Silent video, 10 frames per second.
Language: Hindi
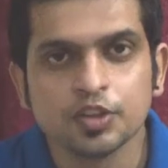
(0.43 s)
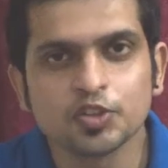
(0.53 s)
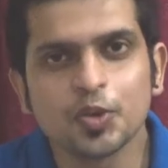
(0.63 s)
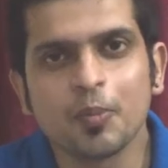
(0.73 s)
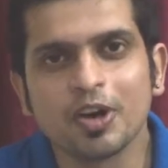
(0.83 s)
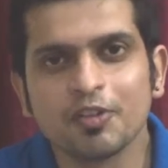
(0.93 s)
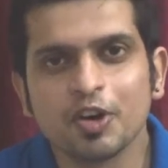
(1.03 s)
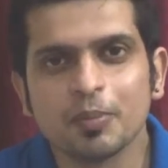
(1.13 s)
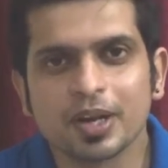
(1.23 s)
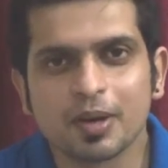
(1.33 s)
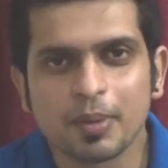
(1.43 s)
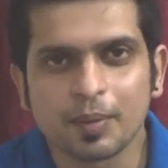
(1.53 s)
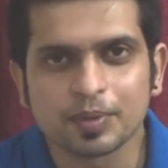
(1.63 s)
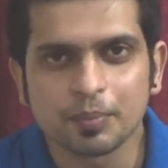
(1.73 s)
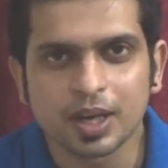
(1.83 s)
दोस्तों बॉलीवुड मिरर में
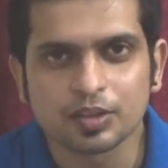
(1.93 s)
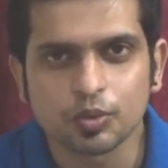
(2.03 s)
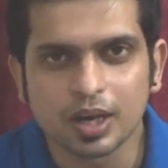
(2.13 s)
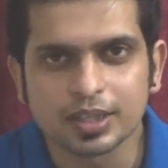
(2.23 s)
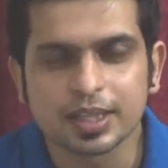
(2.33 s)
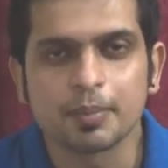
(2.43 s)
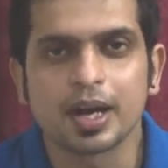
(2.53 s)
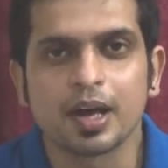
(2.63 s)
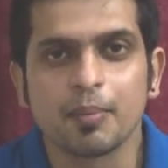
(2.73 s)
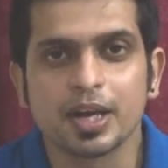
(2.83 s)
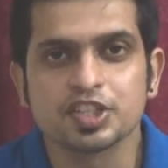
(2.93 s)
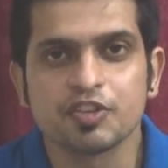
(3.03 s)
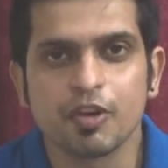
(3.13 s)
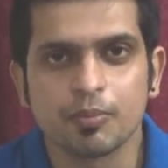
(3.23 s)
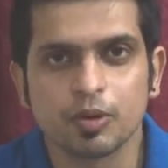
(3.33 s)
आप सबका स्वागत है मेरा नाम है
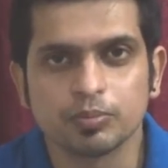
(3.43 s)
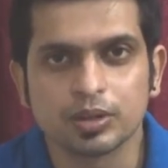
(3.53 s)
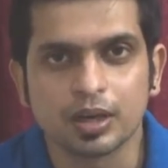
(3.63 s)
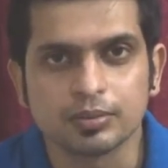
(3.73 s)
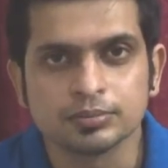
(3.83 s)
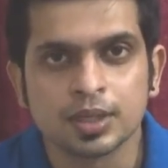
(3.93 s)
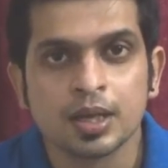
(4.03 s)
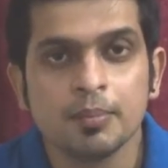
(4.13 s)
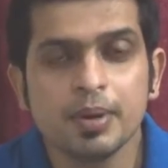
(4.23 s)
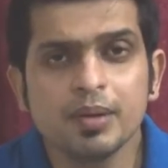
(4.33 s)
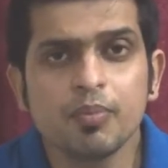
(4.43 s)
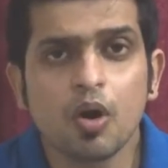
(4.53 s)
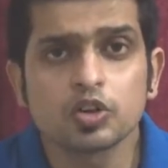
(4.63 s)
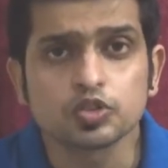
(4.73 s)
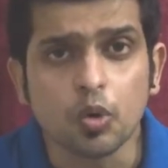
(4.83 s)
शिवम गुप्ता बिग
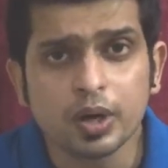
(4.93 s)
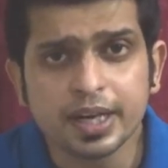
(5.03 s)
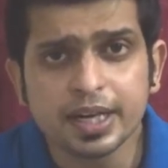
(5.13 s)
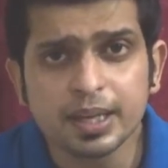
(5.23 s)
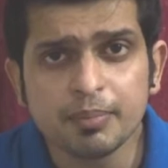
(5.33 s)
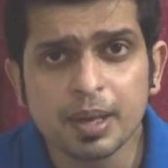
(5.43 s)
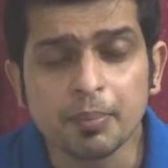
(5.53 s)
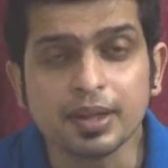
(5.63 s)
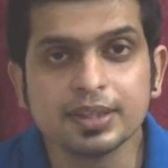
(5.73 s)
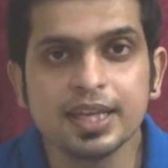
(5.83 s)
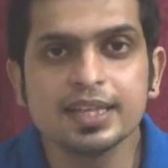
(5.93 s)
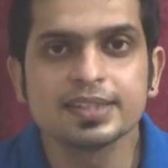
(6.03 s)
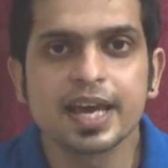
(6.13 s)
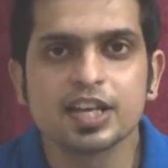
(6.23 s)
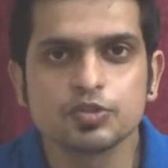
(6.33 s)
बॉस ओ में प्रतीक
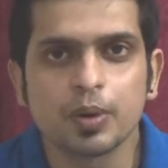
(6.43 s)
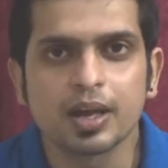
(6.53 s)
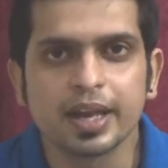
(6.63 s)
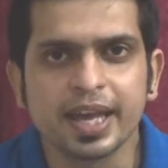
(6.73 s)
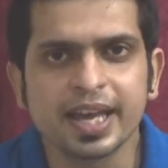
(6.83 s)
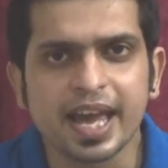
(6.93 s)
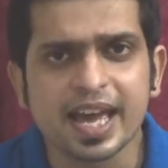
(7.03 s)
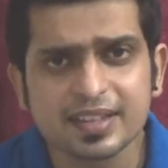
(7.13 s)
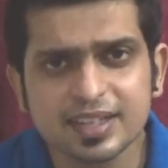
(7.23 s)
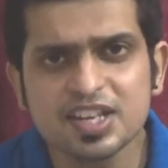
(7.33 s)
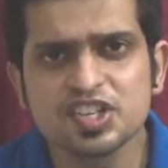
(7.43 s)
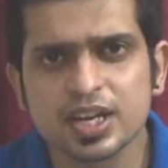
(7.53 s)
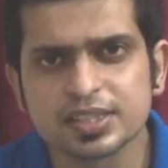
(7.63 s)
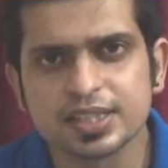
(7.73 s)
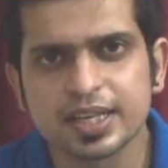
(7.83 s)
सहजपाल एक ऐसे
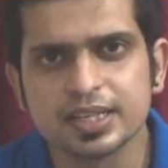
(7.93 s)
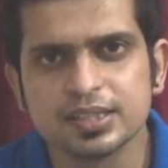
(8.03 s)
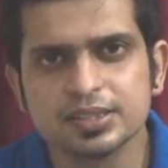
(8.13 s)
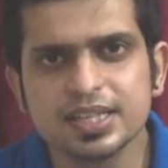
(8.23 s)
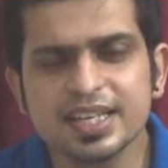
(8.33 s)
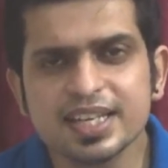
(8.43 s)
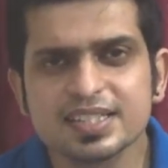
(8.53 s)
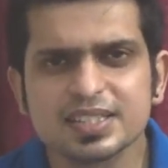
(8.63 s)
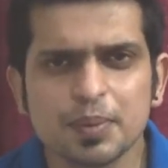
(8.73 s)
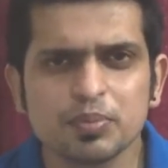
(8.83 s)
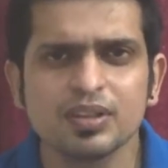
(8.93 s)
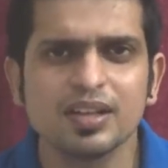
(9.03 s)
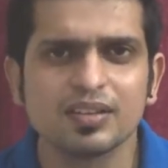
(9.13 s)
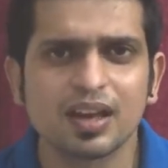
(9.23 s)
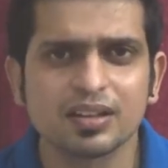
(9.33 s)
शख्स हैं जिनके
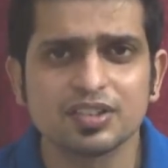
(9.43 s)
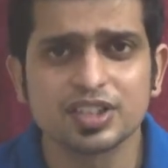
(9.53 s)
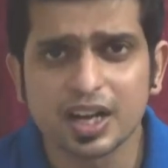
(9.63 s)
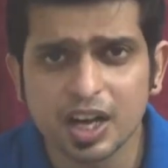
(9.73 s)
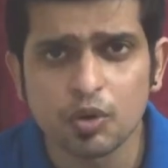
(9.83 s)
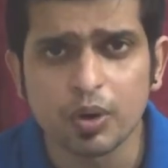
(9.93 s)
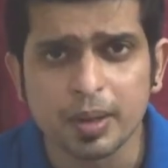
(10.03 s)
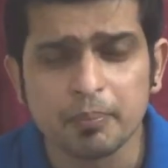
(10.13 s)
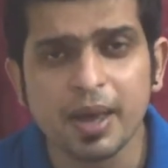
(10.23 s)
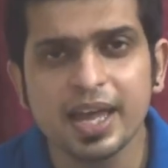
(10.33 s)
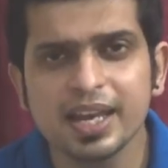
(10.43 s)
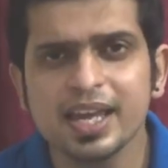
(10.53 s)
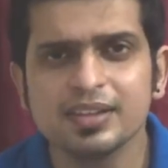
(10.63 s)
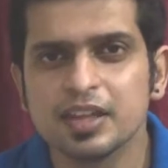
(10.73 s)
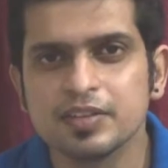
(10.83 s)
सबसे ज़्यादा झगड़े हुए हैं
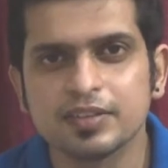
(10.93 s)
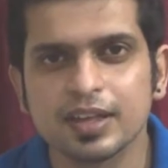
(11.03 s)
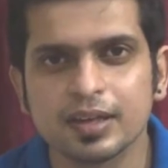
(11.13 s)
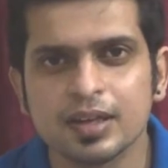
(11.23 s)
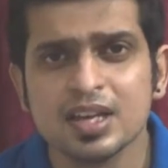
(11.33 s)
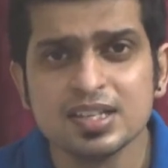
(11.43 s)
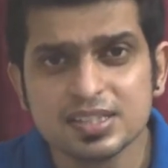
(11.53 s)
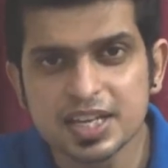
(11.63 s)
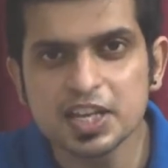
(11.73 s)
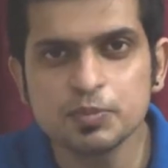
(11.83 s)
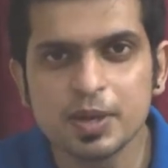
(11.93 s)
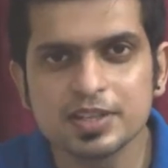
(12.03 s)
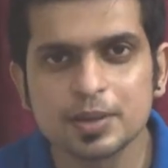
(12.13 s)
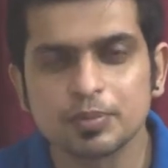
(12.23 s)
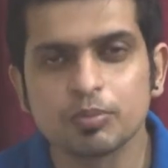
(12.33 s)
पहले दिन से स्टेज पे ही
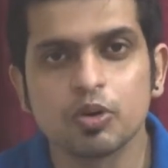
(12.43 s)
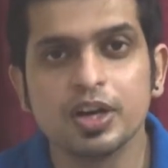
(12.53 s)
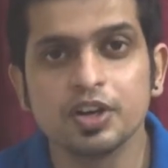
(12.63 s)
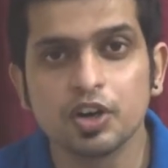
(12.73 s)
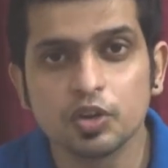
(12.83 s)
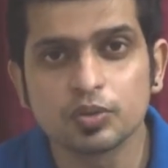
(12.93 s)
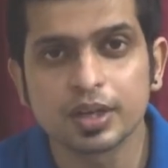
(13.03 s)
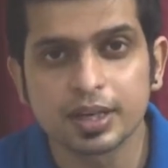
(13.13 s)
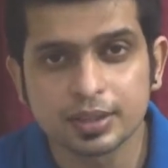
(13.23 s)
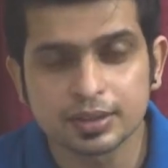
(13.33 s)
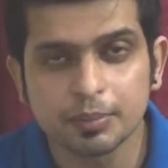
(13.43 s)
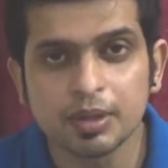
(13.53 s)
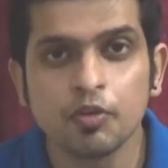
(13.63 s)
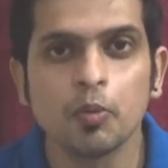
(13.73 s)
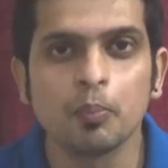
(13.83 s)
जब सबको इंट्रोड्यूस कर रहे थे
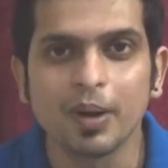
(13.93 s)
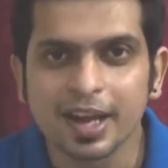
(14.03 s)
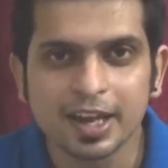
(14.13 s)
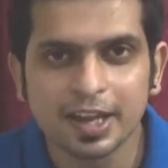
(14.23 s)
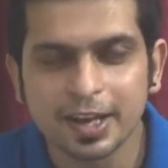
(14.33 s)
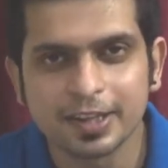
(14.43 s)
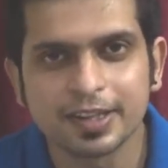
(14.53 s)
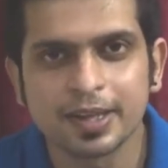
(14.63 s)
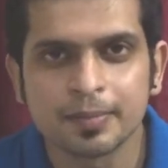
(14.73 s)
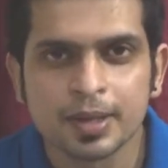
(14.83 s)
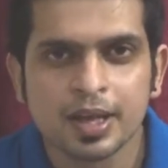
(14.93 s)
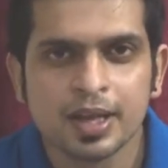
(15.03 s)
तभी वो पंगे ले रहे थे